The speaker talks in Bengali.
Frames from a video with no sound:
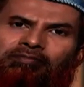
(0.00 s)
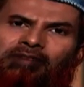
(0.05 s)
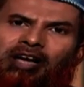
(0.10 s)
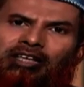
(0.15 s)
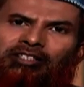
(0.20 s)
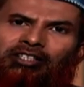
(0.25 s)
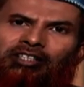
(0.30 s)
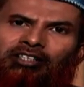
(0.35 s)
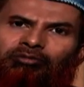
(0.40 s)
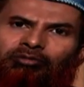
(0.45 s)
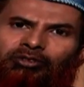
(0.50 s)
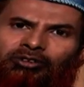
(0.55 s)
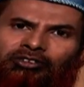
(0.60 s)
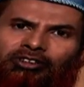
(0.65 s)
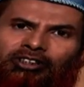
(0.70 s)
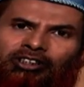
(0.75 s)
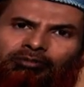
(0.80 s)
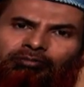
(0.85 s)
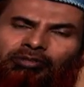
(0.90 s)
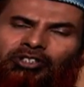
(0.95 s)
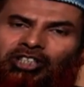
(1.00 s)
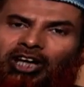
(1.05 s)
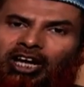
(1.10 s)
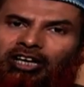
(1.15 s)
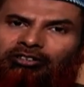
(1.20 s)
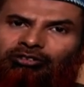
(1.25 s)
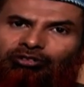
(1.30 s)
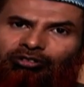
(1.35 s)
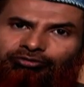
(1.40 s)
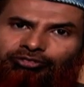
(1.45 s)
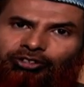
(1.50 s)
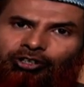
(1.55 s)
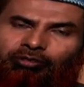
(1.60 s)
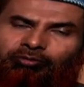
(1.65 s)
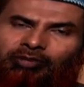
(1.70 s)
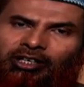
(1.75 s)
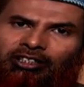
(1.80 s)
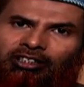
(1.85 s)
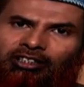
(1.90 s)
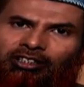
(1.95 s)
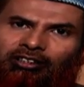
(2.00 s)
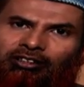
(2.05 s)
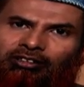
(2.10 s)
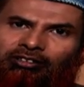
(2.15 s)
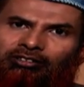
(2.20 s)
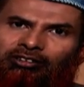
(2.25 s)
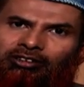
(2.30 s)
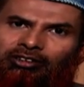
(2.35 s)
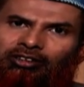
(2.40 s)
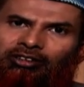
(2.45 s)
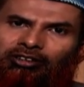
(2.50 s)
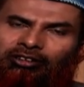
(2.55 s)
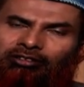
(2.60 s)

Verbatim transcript: আমরা মাছের মধ্যে বিষাক্ত ফরমালিন